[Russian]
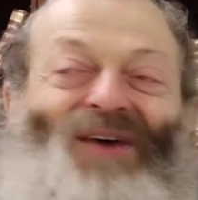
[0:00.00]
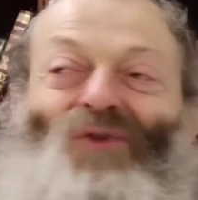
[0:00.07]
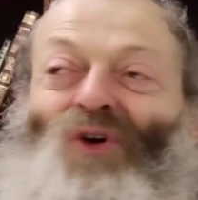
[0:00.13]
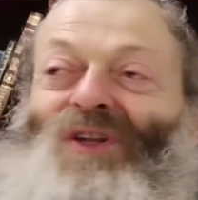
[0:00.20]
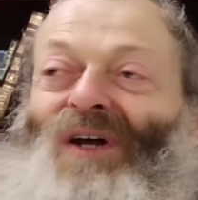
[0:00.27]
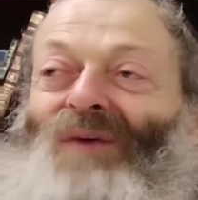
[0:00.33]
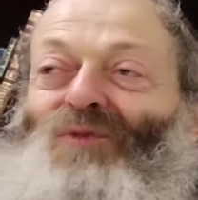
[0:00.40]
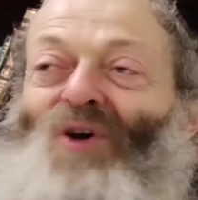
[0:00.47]

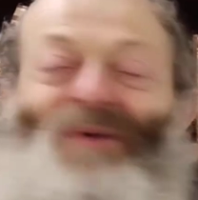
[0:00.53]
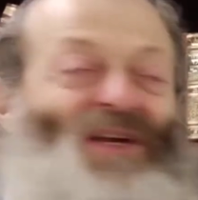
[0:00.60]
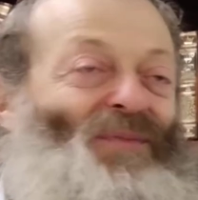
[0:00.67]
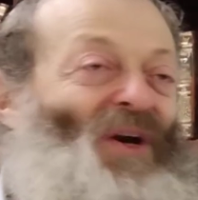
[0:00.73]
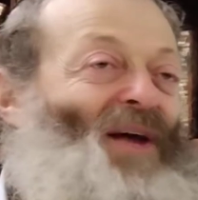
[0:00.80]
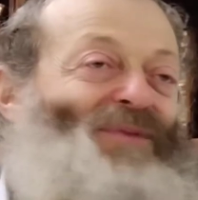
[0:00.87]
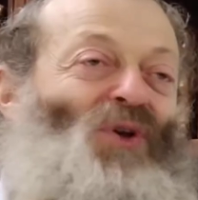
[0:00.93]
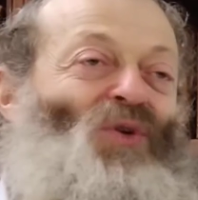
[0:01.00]
Вот. В чем они
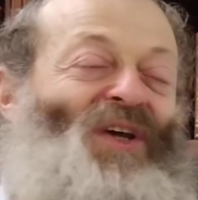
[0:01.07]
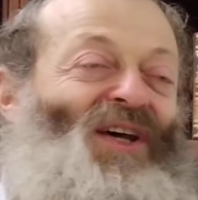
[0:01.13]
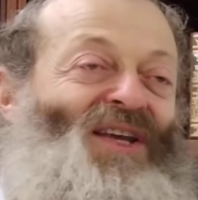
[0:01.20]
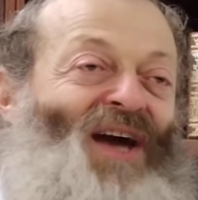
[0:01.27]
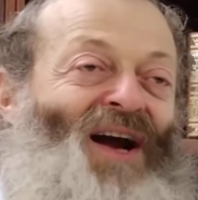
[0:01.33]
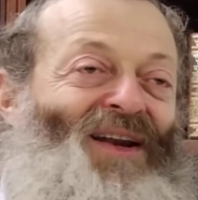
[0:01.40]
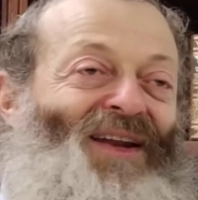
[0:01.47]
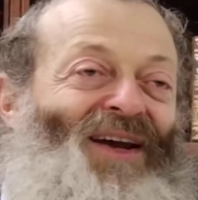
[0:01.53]
были абсолютно
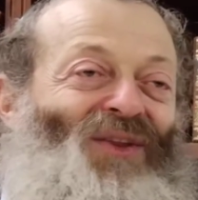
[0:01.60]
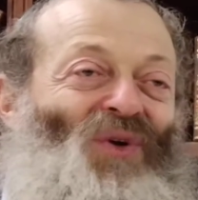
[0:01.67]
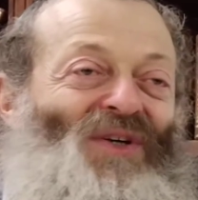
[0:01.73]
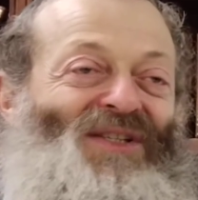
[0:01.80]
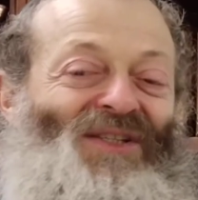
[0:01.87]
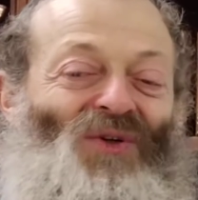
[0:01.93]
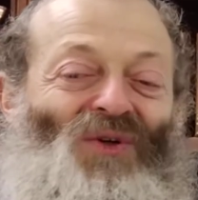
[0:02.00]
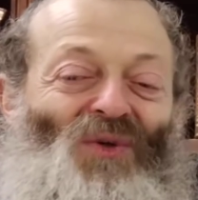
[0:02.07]
гениальные, то
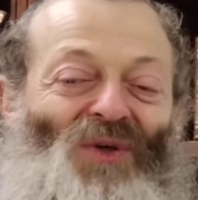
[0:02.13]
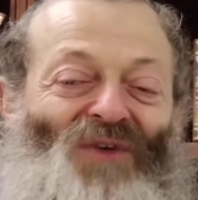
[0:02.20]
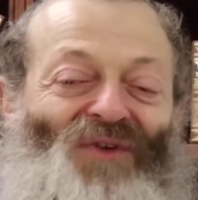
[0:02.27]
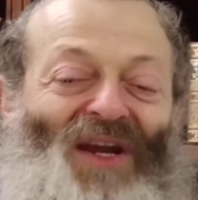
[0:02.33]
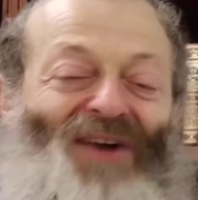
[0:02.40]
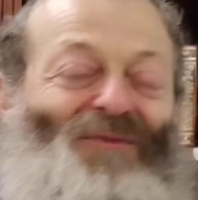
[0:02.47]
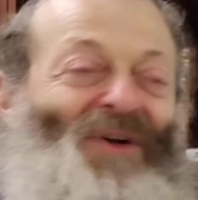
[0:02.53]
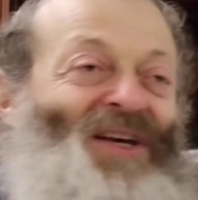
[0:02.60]
есть у, у
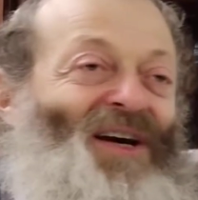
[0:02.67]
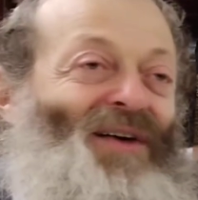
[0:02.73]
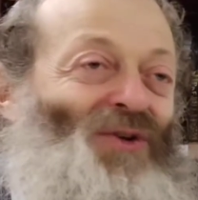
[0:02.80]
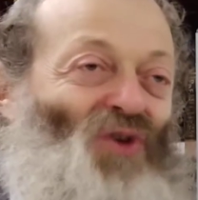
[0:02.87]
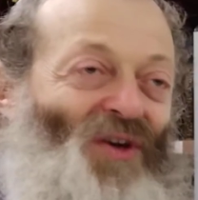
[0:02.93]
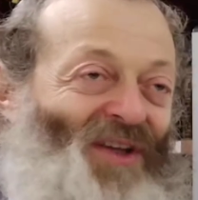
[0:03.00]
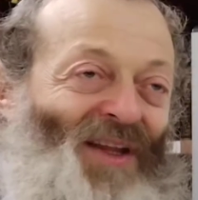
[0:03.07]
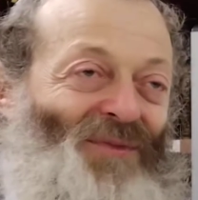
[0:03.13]
евреев мы не говорим,
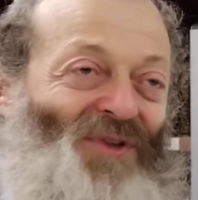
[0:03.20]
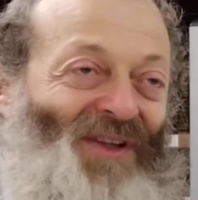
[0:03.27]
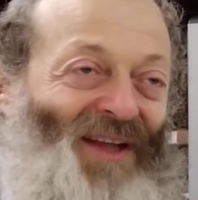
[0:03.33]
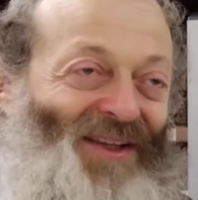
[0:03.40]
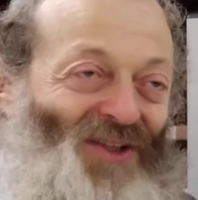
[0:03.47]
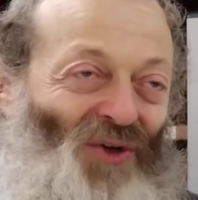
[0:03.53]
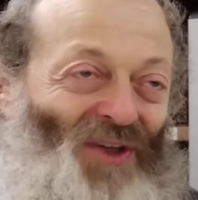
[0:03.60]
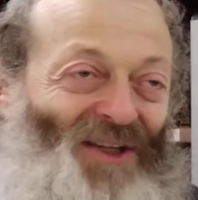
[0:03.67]
что они там
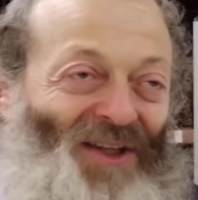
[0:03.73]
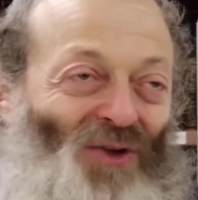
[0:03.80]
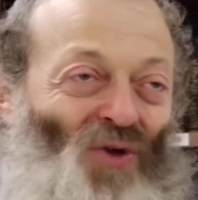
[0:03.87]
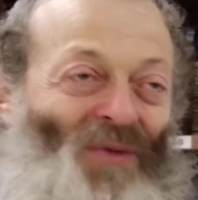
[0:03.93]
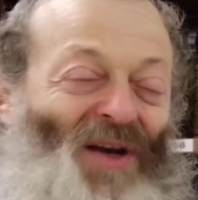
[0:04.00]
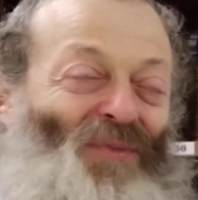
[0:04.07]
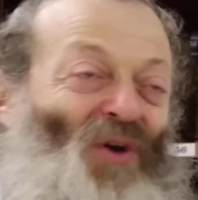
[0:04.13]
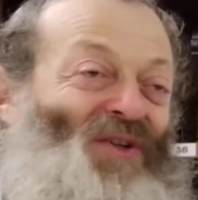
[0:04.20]
чего-то не
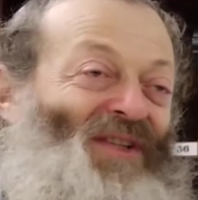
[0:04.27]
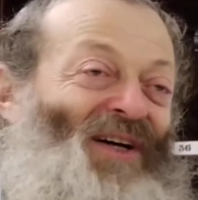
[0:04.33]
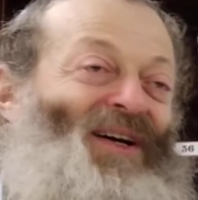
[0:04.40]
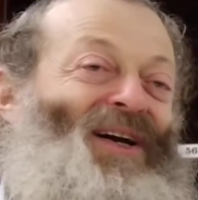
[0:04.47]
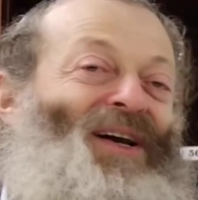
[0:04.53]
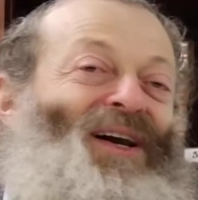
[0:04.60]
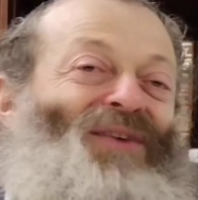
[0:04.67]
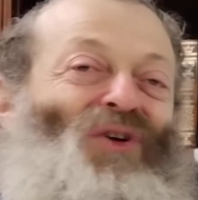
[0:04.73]
додумали,
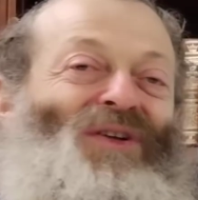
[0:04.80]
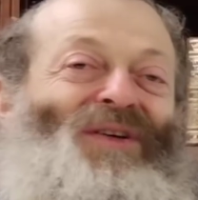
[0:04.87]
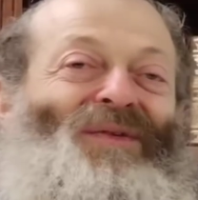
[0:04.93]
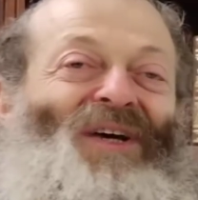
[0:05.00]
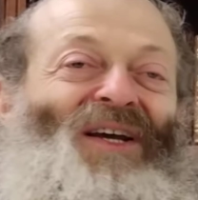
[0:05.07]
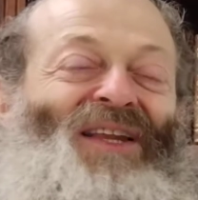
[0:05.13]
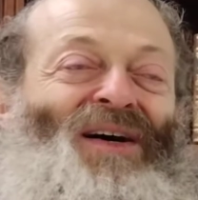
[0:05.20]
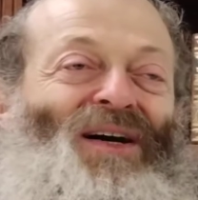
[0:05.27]
просто вот
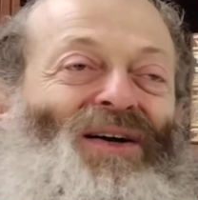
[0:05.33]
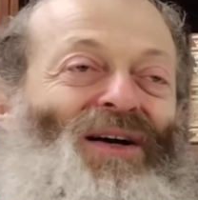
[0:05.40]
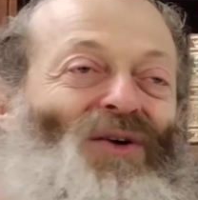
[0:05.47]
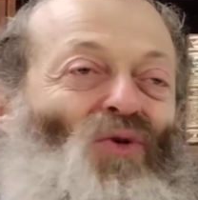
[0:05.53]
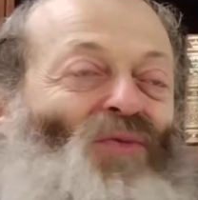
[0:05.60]
когда э,